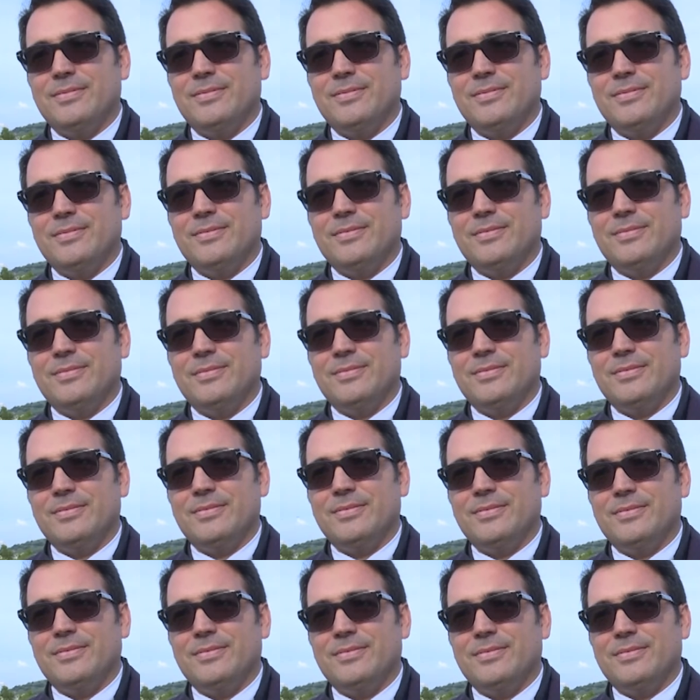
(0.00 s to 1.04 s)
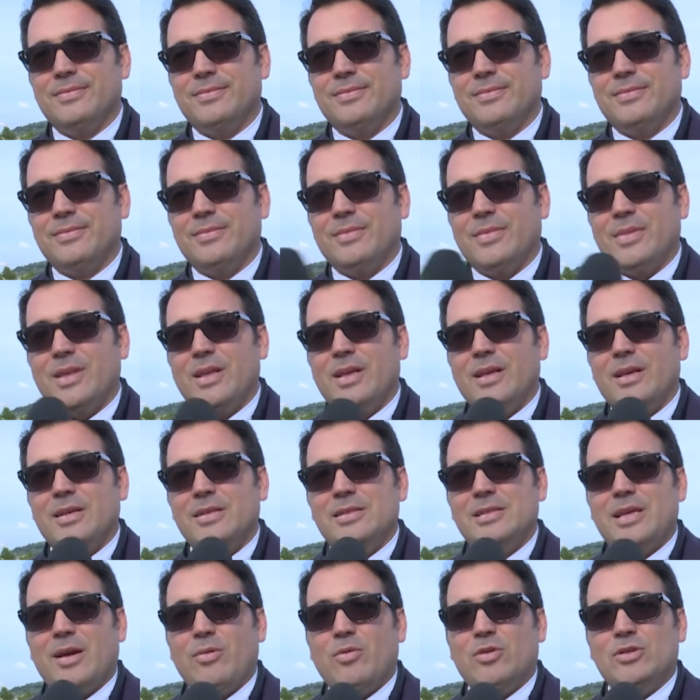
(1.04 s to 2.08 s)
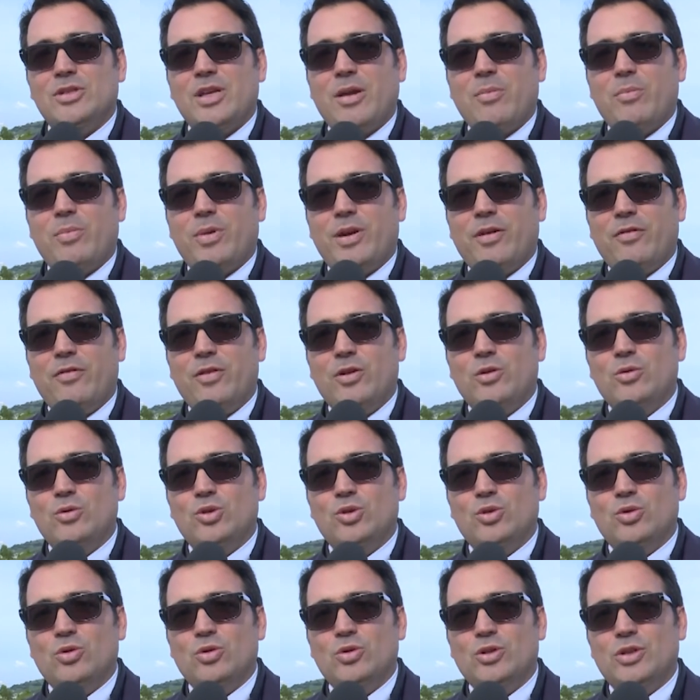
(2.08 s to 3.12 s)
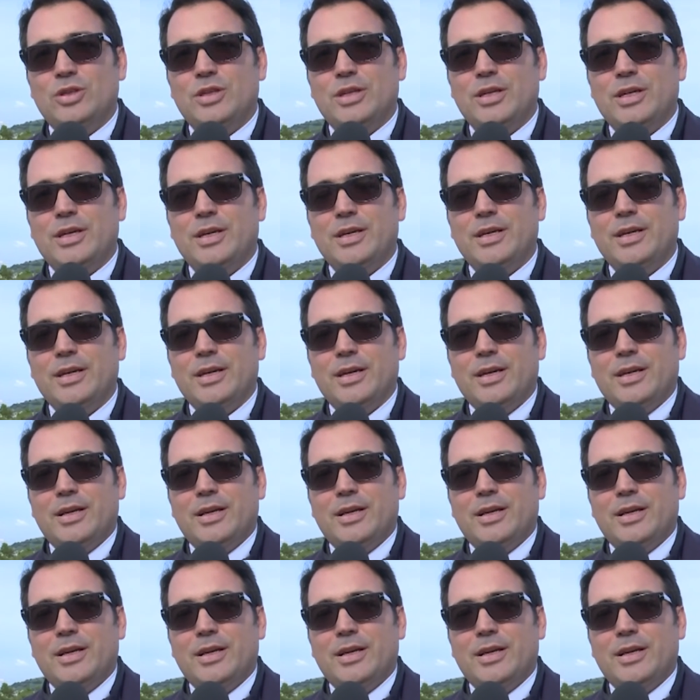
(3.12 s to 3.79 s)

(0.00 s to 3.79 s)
Presidente di Federalberghi. Siamo sempre fiduciosi